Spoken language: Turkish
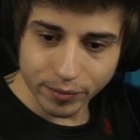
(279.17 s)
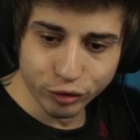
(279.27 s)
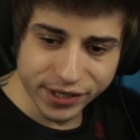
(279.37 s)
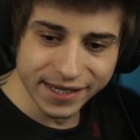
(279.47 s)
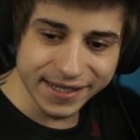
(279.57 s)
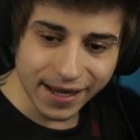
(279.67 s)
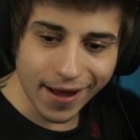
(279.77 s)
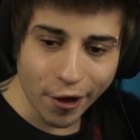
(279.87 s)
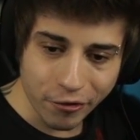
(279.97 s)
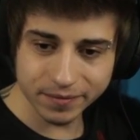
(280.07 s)
Bu
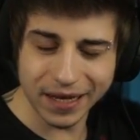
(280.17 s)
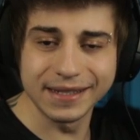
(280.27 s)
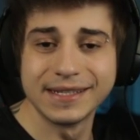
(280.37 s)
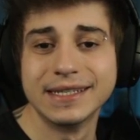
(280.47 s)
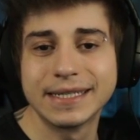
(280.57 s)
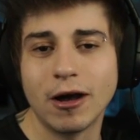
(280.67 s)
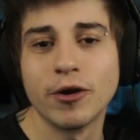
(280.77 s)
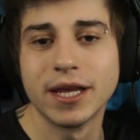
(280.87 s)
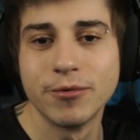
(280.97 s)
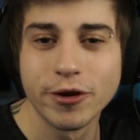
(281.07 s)
Zinza, ben Zinza
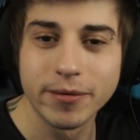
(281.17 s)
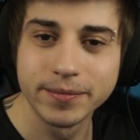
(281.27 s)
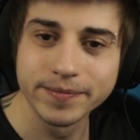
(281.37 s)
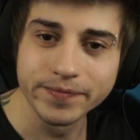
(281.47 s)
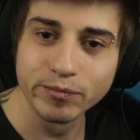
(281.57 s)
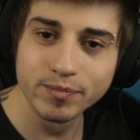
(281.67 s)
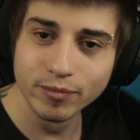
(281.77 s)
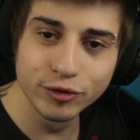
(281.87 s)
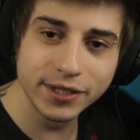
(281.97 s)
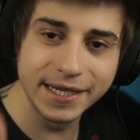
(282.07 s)
oynamıyorum.
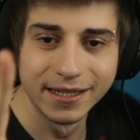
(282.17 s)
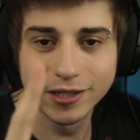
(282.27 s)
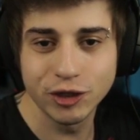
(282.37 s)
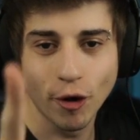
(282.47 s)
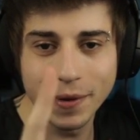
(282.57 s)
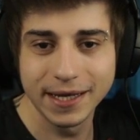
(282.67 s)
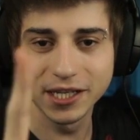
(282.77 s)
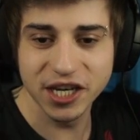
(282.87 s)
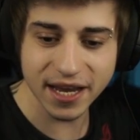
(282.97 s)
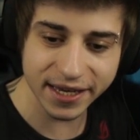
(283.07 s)
Bu skin çöpe
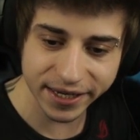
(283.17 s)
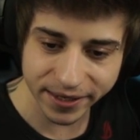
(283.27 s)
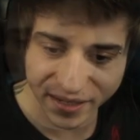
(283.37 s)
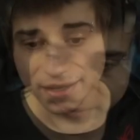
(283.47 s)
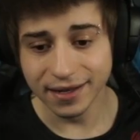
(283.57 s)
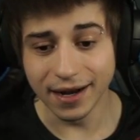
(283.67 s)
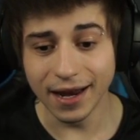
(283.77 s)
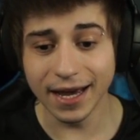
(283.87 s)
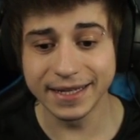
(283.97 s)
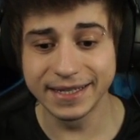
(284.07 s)
gidecek.
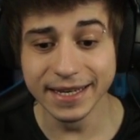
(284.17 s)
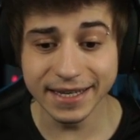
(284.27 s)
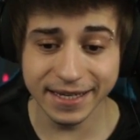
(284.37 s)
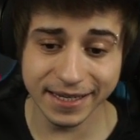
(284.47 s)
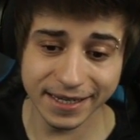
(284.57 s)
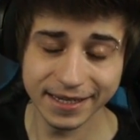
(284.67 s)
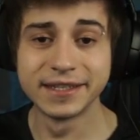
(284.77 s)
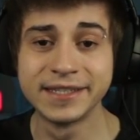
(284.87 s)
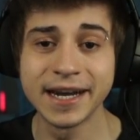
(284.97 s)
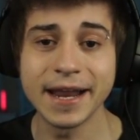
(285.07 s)
Galaktik
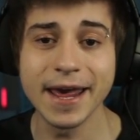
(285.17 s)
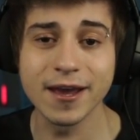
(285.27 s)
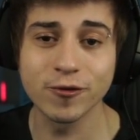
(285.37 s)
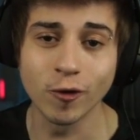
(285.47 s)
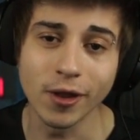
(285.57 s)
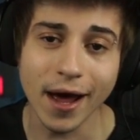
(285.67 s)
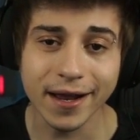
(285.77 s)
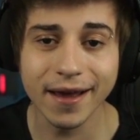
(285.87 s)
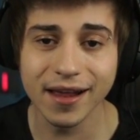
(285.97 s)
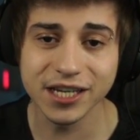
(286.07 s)
Renekton
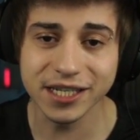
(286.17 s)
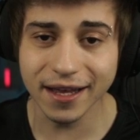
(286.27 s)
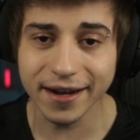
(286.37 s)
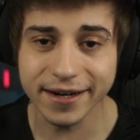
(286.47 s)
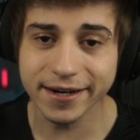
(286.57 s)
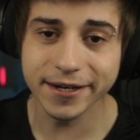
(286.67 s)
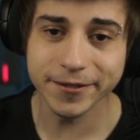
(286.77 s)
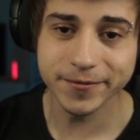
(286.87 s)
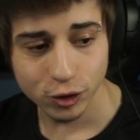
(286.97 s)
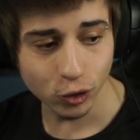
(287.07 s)
arkadaşlar.
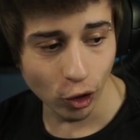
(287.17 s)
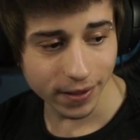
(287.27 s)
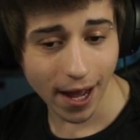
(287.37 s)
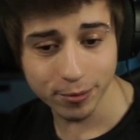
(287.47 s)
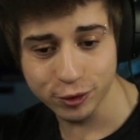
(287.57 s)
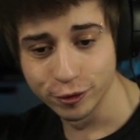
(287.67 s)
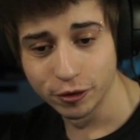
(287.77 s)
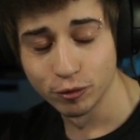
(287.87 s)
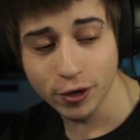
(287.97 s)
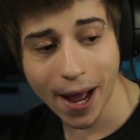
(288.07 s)
Son kapsül.
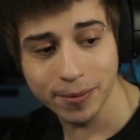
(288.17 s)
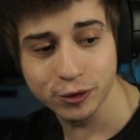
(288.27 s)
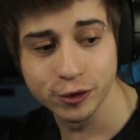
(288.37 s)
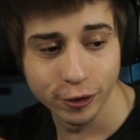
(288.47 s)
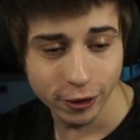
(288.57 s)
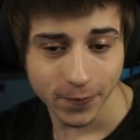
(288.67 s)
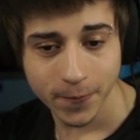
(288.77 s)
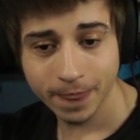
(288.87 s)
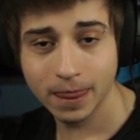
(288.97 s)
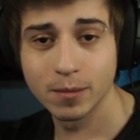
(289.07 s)
Bu kapsül.
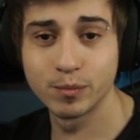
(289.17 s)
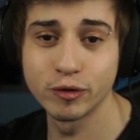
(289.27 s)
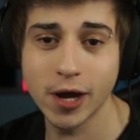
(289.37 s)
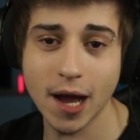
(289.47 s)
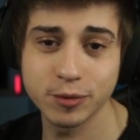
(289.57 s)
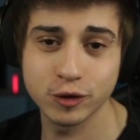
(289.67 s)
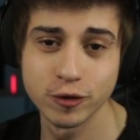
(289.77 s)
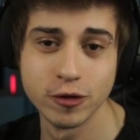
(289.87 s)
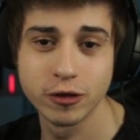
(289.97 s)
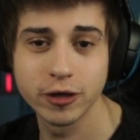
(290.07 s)
Bu
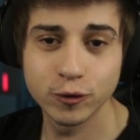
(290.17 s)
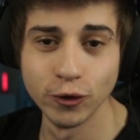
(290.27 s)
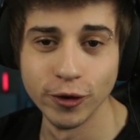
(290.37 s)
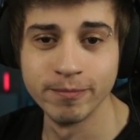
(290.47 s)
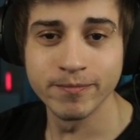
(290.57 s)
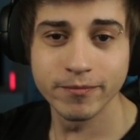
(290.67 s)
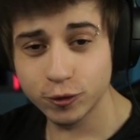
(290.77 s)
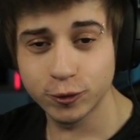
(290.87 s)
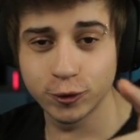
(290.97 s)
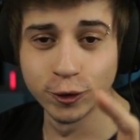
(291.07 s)
kapsül tüm
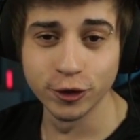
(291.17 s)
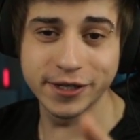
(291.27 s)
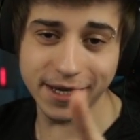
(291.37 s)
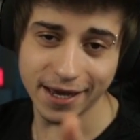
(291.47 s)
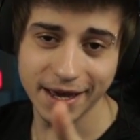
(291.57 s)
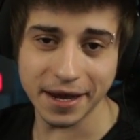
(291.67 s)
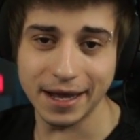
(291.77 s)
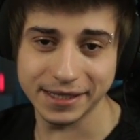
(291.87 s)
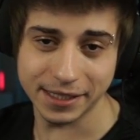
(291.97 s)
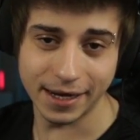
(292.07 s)
Türkiye'ye
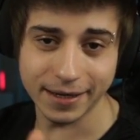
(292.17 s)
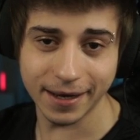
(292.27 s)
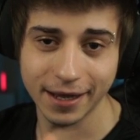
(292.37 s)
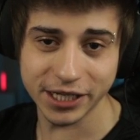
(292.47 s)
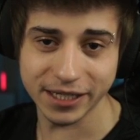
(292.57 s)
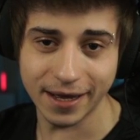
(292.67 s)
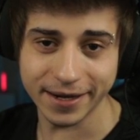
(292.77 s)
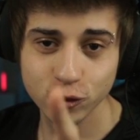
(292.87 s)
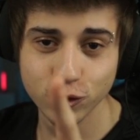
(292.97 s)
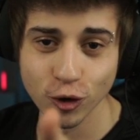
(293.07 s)
gelsin
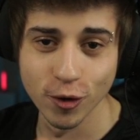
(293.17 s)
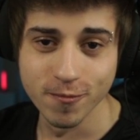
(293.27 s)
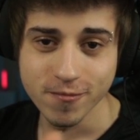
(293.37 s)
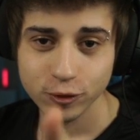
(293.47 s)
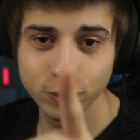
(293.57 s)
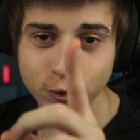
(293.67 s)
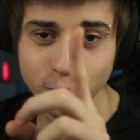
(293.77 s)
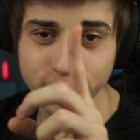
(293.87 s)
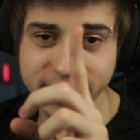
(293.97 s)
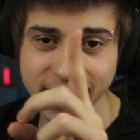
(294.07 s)
arkadaşlar. Tüm
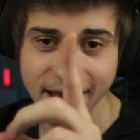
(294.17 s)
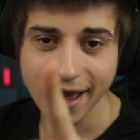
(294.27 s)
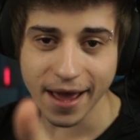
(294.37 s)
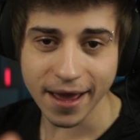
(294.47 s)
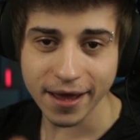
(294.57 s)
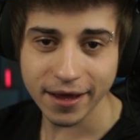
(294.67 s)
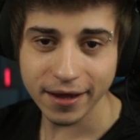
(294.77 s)
Türkiye'ye.